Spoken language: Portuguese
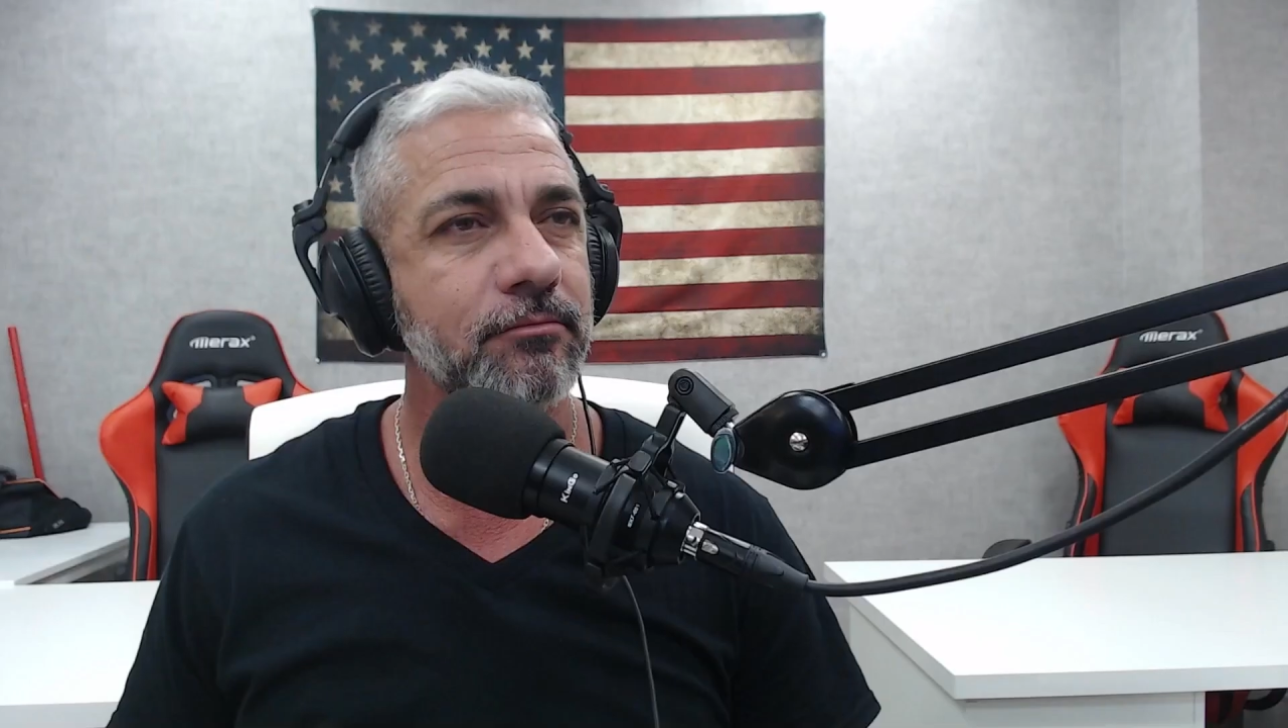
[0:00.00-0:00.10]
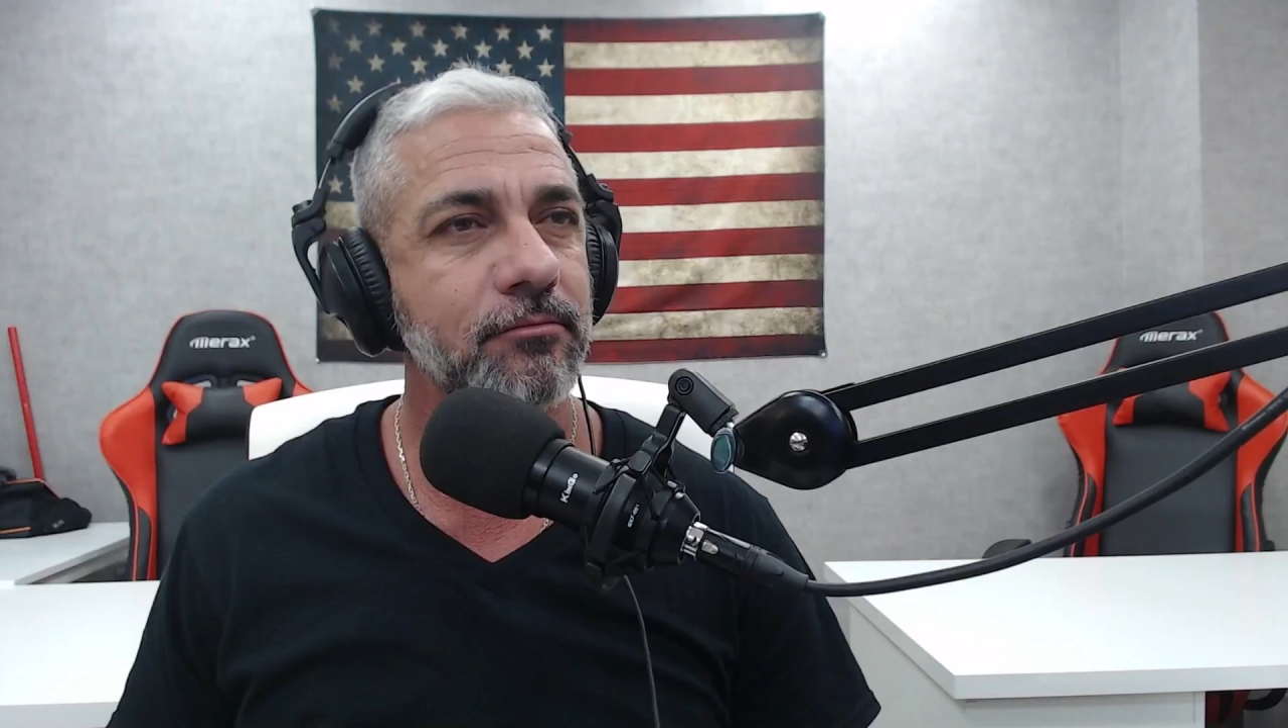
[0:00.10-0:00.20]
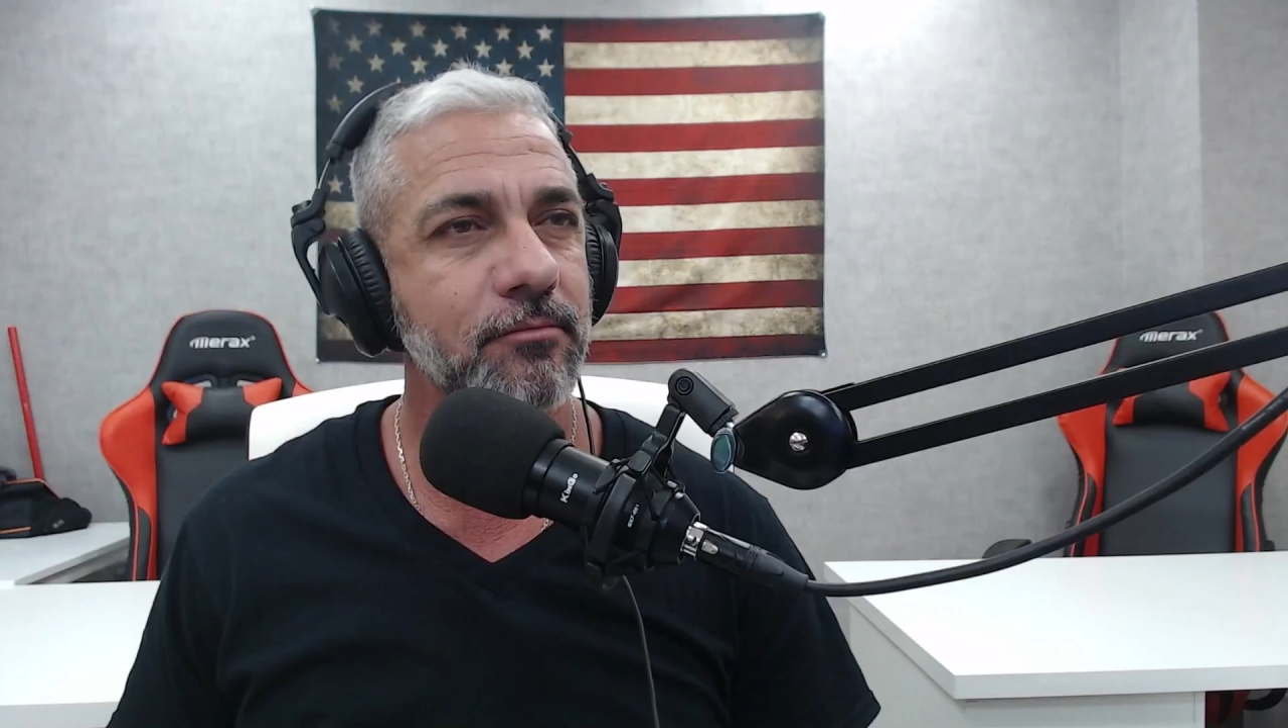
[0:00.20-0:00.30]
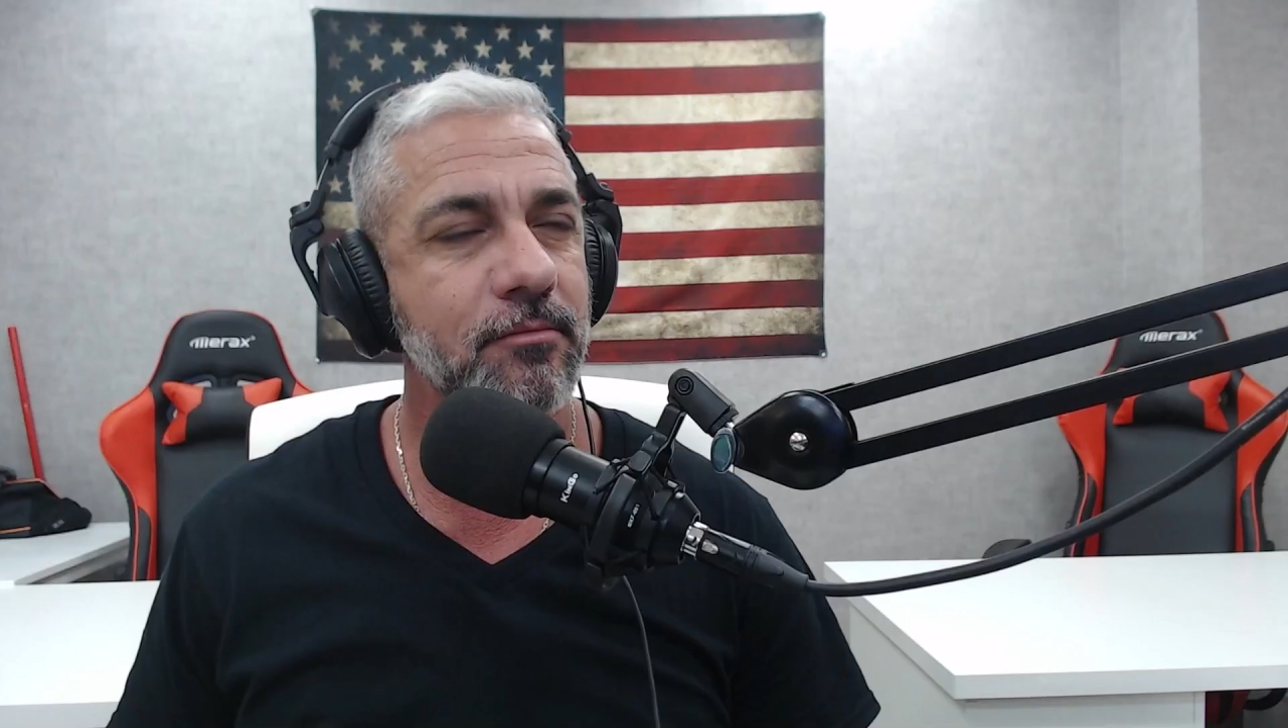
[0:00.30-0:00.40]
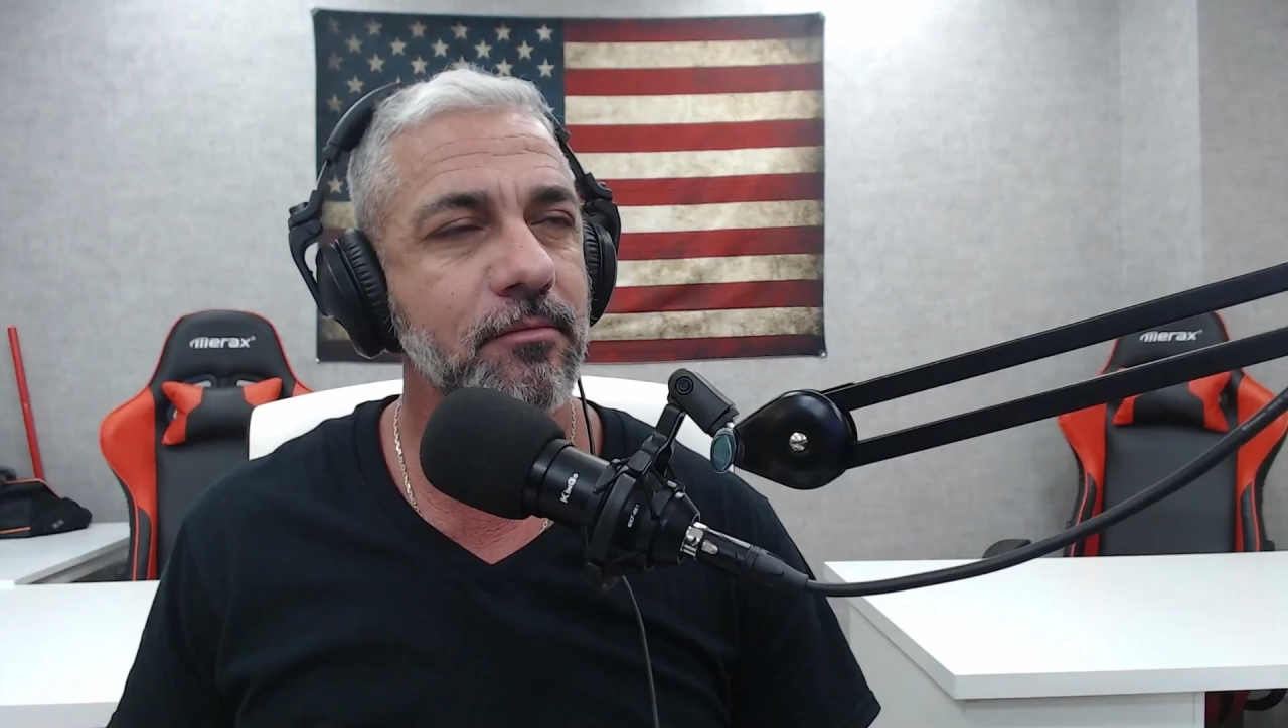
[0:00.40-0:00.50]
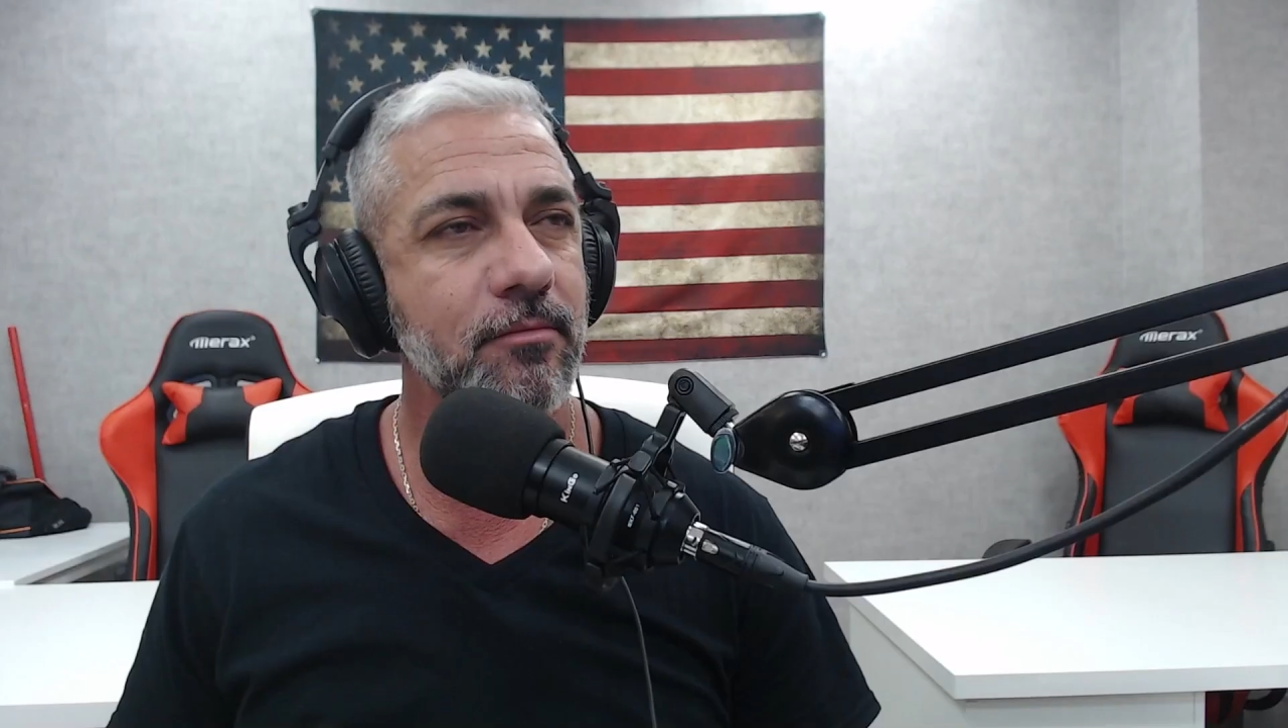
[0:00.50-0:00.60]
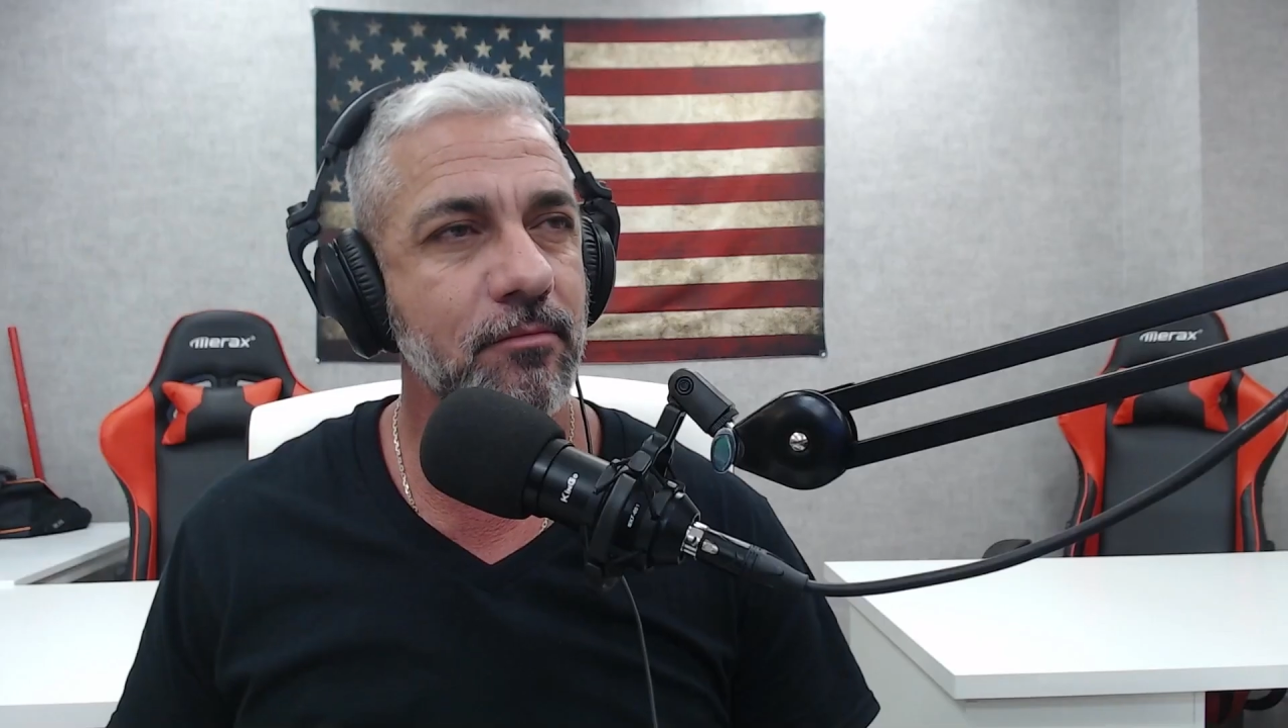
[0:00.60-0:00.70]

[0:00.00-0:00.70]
de motor e